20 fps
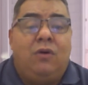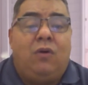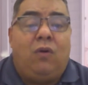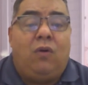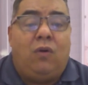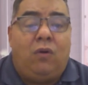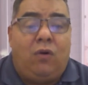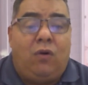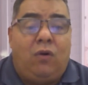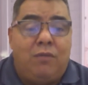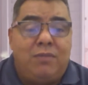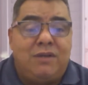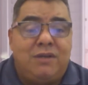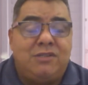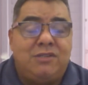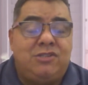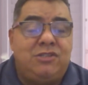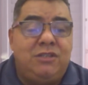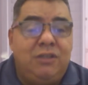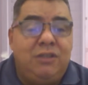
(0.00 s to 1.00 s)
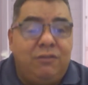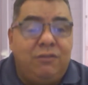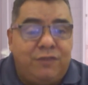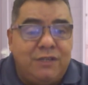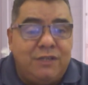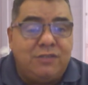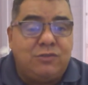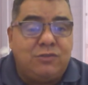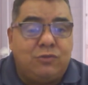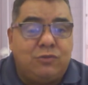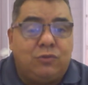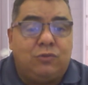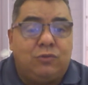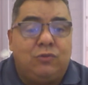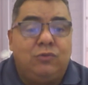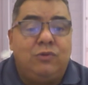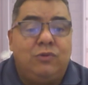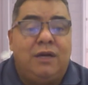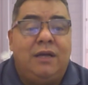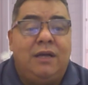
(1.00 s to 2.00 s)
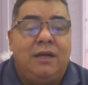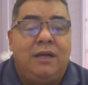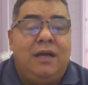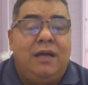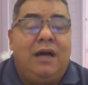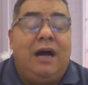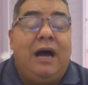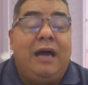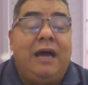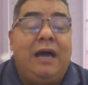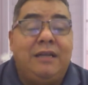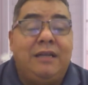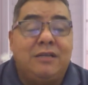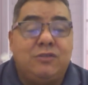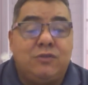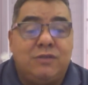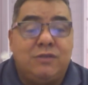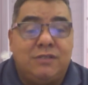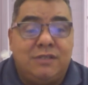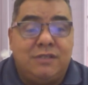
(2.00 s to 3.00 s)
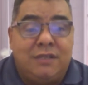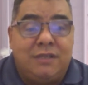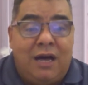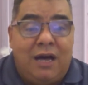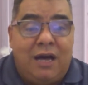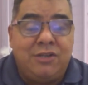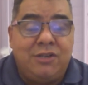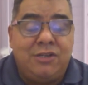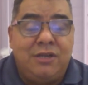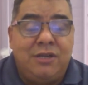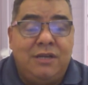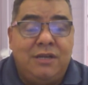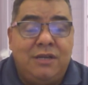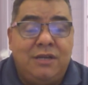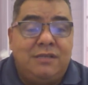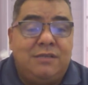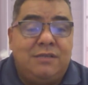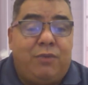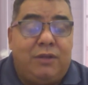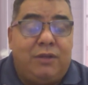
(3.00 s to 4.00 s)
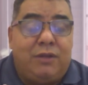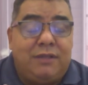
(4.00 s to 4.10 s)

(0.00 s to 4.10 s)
obras de infraestrutura aí na sua cidade, você pode ter